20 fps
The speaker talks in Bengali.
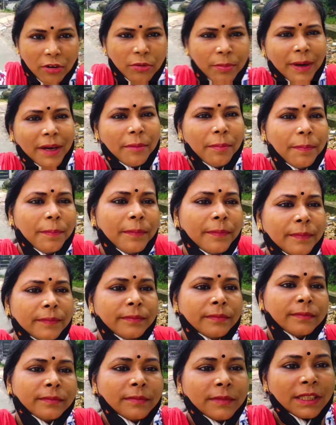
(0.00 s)
আরও মানে
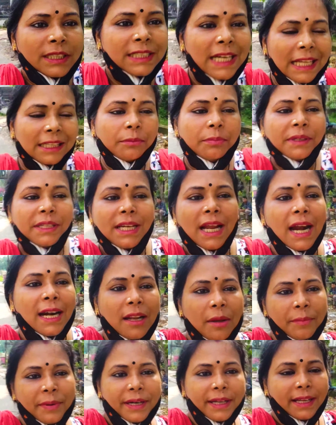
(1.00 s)
সাত মিনিট
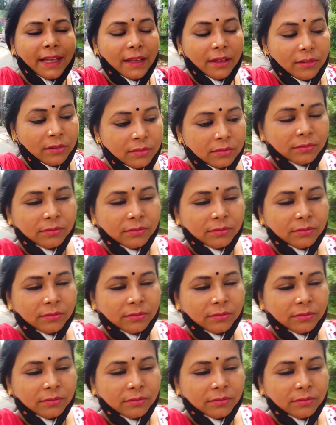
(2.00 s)
হাঁটা বেড়ে গেল